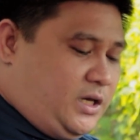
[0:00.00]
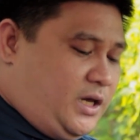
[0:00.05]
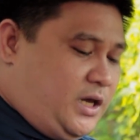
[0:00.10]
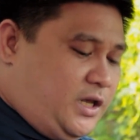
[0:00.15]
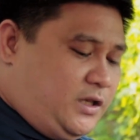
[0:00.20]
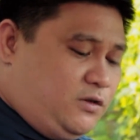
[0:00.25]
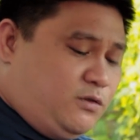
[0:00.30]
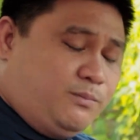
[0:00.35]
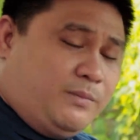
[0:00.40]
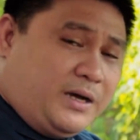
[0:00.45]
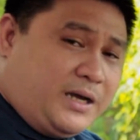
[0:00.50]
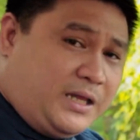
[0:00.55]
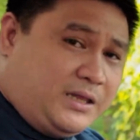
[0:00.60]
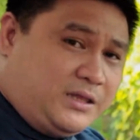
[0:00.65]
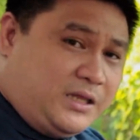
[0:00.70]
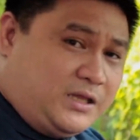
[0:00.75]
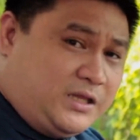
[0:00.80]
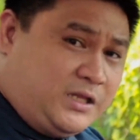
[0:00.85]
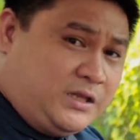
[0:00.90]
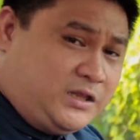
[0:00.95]
And yung
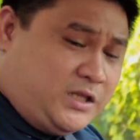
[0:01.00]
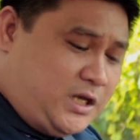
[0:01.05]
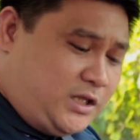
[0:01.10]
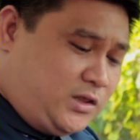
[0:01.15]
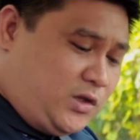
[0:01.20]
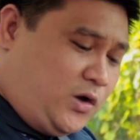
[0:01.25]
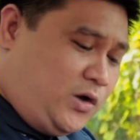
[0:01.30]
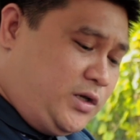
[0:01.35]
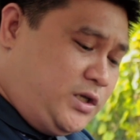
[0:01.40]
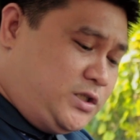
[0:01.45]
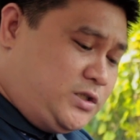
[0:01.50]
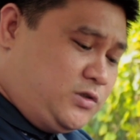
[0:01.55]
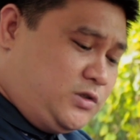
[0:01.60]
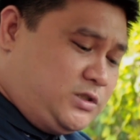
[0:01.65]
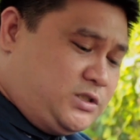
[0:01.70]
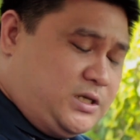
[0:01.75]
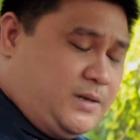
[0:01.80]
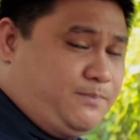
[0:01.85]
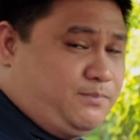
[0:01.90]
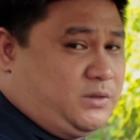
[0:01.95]
maganda din dito is yung
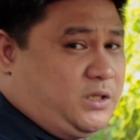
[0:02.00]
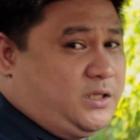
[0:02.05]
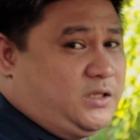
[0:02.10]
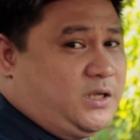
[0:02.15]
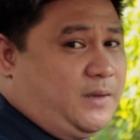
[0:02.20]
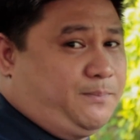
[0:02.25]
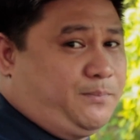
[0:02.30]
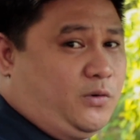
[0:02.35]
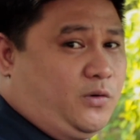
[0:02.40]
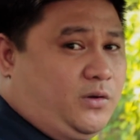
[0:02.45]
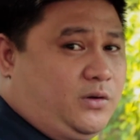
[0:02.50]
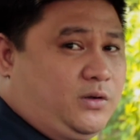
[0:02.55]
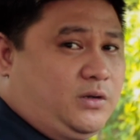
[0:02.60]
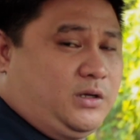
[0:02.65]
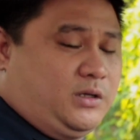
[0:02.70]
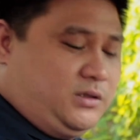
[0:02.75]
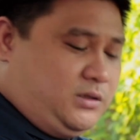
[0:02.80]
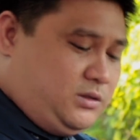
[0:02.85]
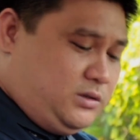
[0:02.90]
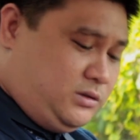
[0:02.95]
shifting niya po
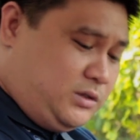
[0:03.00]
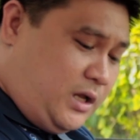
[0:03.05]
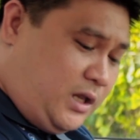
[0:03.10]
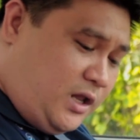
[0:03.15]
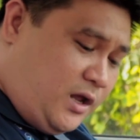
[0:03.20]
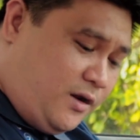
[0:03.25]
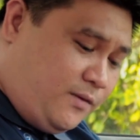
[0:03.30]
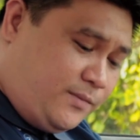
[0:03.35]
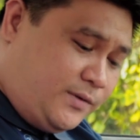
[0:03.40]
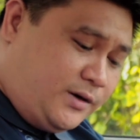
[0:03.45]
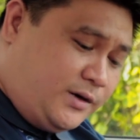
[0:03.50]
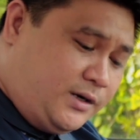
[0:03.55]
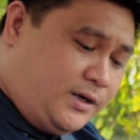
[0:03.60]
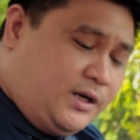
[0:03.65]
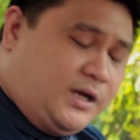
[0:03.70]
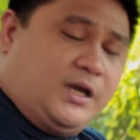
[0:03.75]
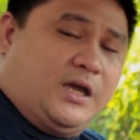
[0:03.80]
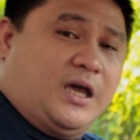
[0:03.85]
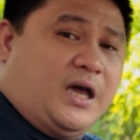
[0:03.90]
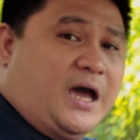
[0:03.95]
na lever
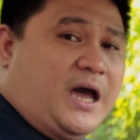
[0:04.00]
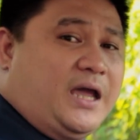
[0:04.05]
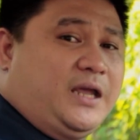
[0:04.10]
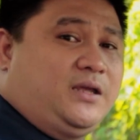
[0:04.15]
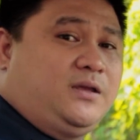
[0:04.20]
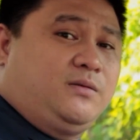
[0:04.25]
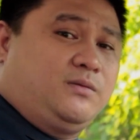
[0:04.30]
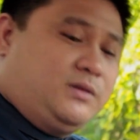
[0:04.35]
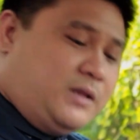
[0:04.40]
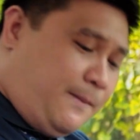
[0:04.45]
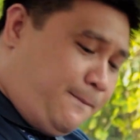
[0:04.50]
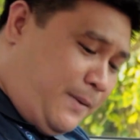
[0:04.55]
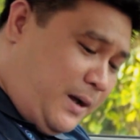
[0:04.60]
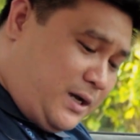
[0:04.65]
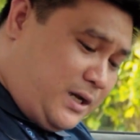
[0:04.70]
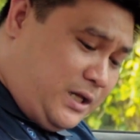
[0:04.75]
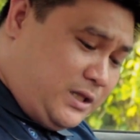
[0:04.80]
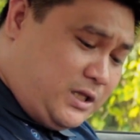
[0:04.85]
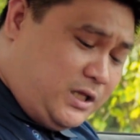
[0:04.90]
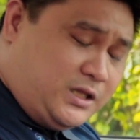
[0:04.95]
ay
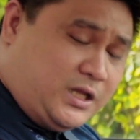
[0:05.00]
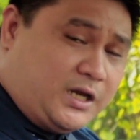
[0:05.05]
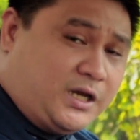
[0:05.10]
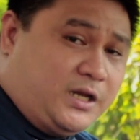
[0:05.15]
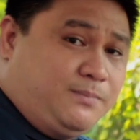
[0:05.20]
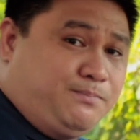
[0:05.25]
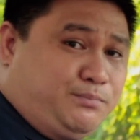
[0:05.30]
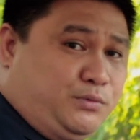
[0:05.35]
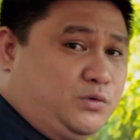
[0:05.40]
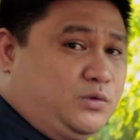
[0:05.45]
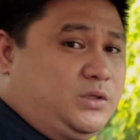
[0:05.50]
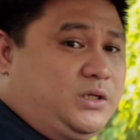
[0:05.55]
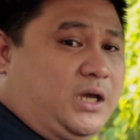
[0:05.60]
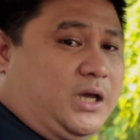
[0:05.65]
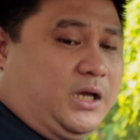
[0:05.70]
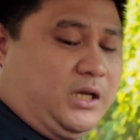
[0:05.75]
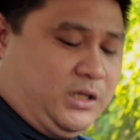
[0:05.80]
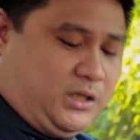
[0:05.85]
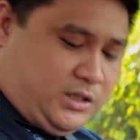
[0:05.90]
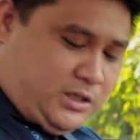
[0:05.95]
napakaganda na rin po
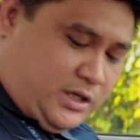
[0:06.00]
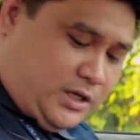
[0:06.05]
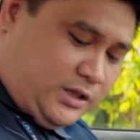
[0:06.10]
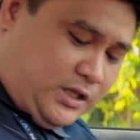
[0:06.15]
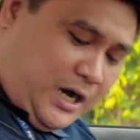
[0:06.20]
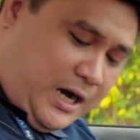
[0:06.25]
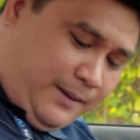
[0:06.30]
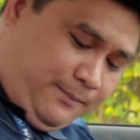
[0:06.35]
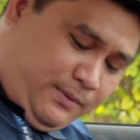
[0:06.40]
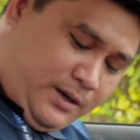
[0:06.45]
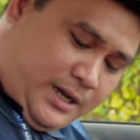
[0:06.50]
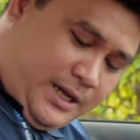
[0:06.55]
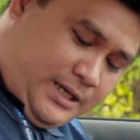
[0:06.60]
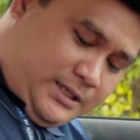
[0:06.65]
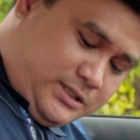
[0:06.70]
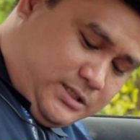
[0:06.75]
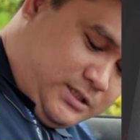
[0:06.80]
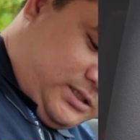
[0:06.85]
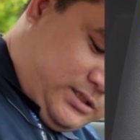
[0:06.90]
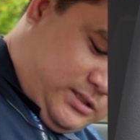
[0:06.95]
niya and
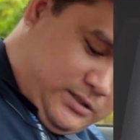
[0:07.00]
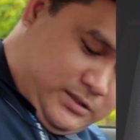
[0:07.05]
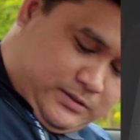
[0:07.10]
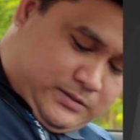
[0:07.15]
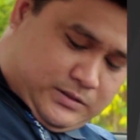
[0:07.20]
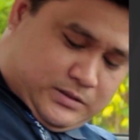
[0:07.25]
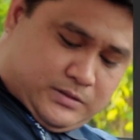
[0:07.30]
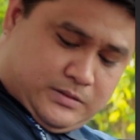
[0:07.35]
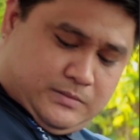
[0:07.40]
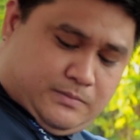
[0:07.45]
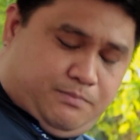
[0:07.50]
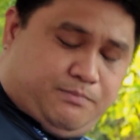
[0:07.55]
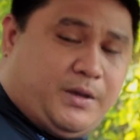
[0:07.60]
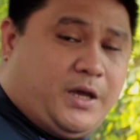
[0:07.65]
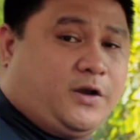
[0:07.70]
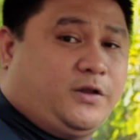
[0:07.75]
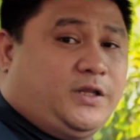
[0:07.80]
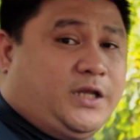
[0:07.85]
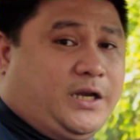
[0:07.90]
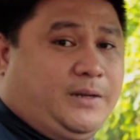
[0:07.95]
armrest,
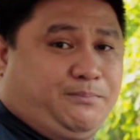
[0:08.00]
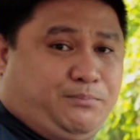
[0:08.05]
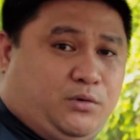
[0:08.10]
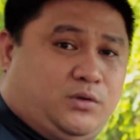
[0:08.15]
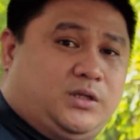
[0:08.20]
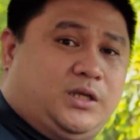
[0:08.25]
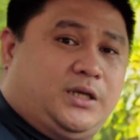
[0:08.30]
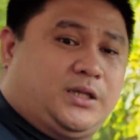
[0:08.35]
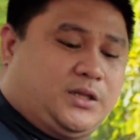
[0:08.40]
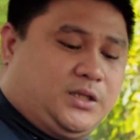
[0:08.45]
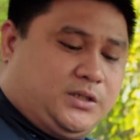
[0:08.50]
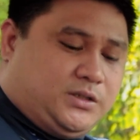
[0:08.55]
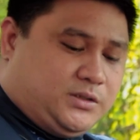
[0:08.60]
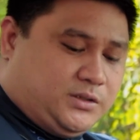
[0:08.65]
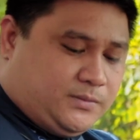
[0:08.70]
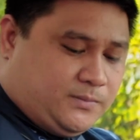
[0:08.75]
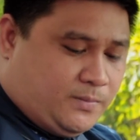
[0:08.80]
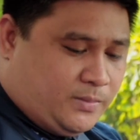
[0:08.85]
meron na rin po dito.